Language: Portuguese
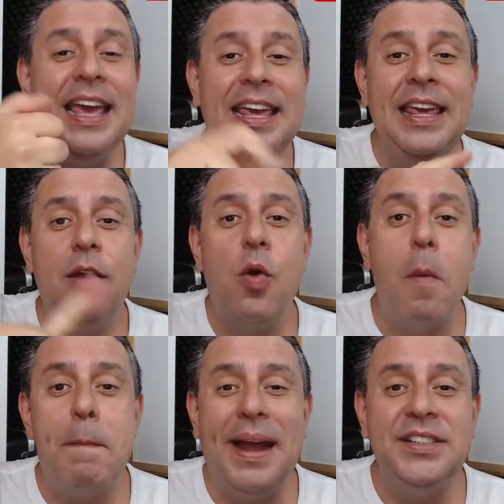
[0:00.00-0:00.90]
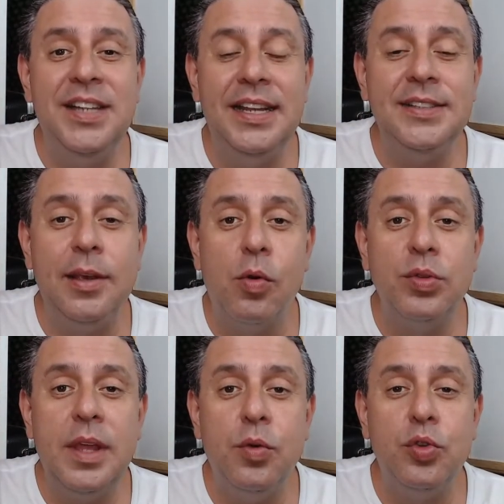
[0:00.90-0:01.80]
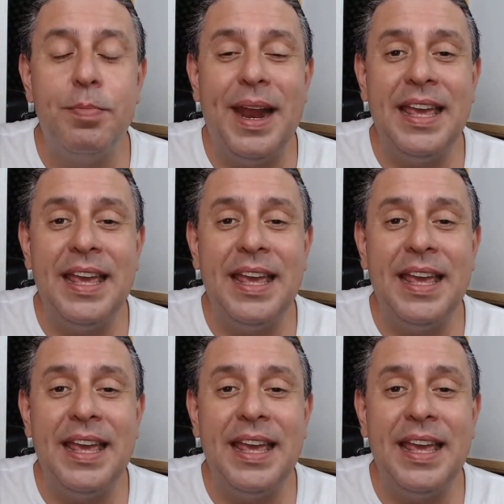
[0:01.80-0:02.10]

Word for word: e compartilhe esse conteúdo para